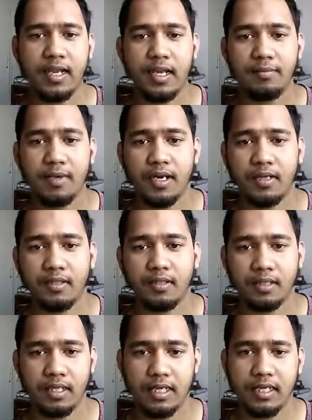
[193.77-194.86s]
নিজ নিজ দায়িত্ব
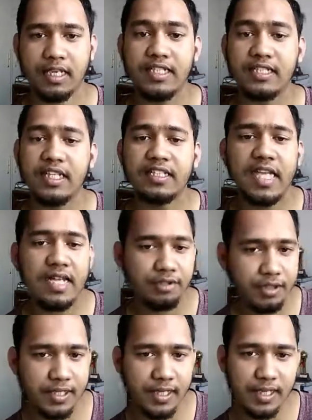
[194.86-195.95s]
থেকে এখানে চায়নাতে
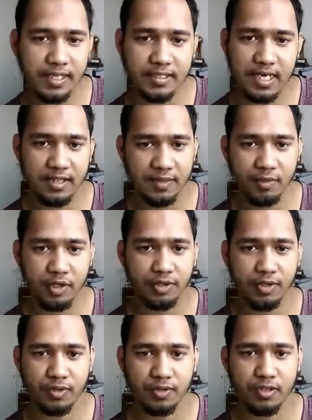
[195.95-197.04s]
পড়াশোনা করতে হয় ঠিক আছে
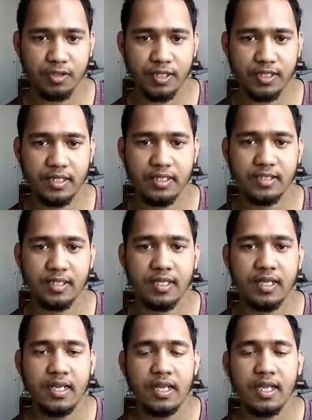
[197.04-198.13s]
এ কারণে দেখা
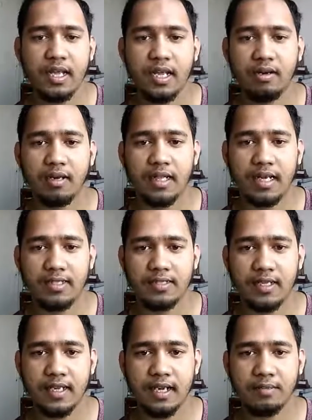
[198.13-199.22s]
যায় আমরা যারা বাংলাদেশ
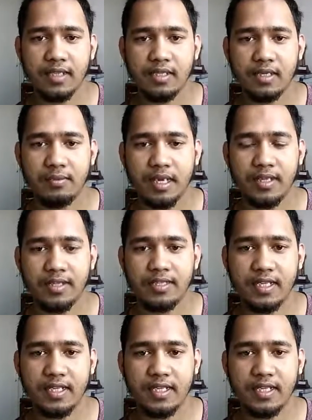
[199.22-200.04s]
থেকে আসি